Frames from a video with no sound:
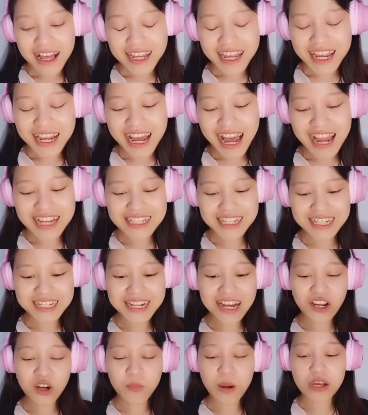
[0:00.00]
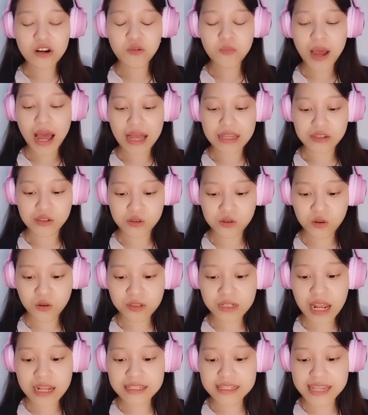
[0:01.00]
Nih guys, ini aku baru masuk
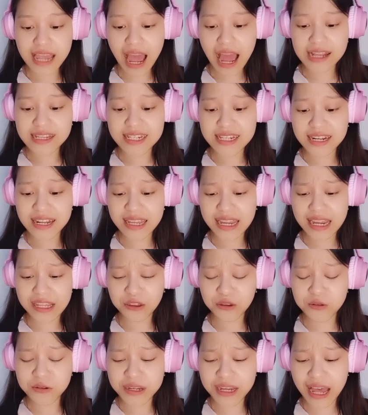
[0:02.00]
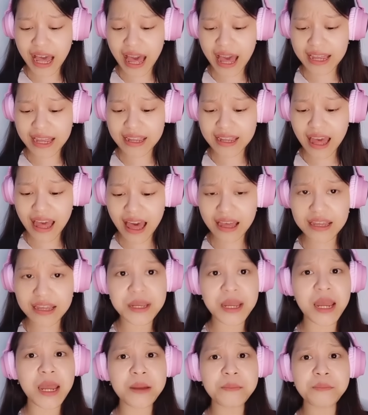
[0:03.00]
dan si Angelanya itu kayak
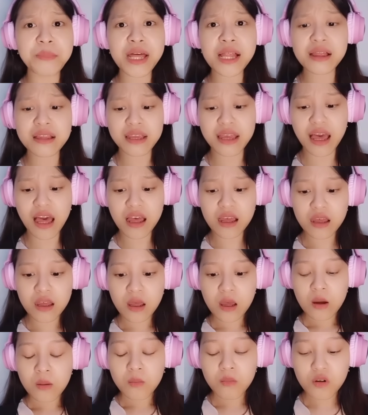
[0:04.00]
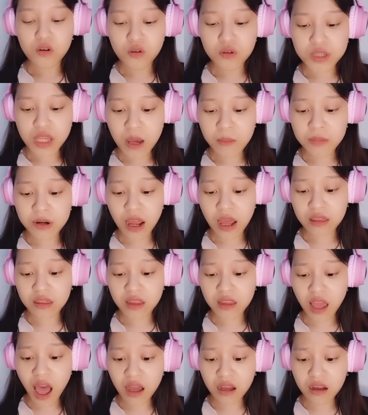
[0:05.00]
gembel ya. Bulunya
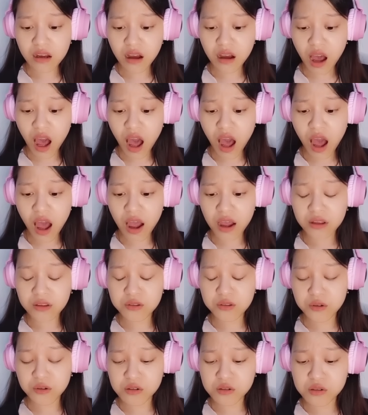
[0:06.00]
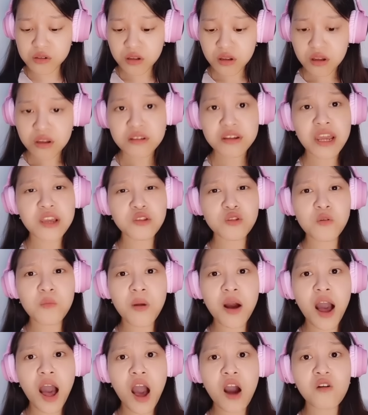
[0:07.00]
berantakan, terus dia itu
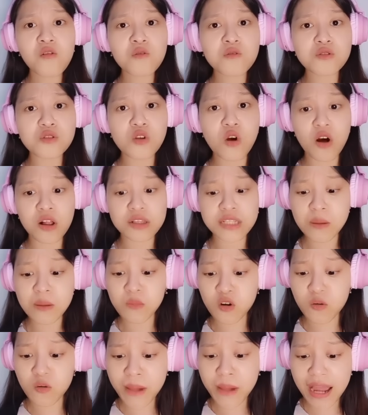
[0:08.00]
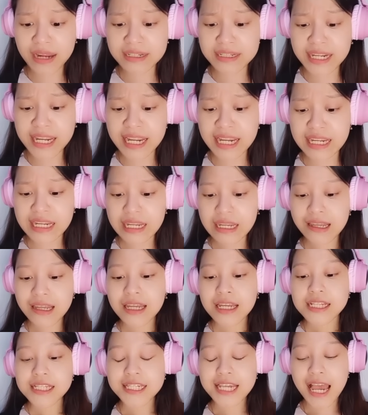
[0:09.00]
bau, soalnya belum mandi.
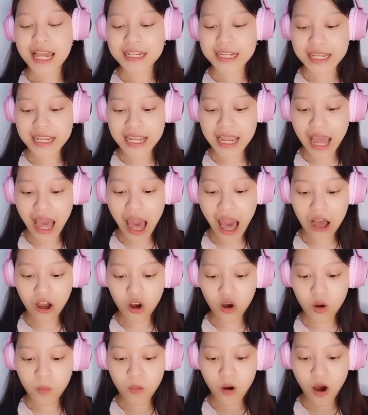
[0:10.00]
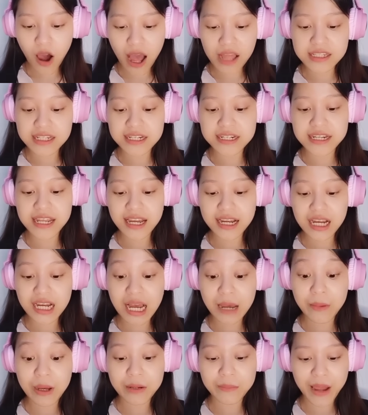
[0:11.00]
Jadi aku mau ajak dia ke
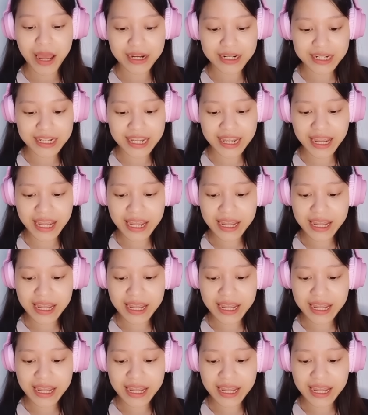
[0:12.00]
kamar mandi,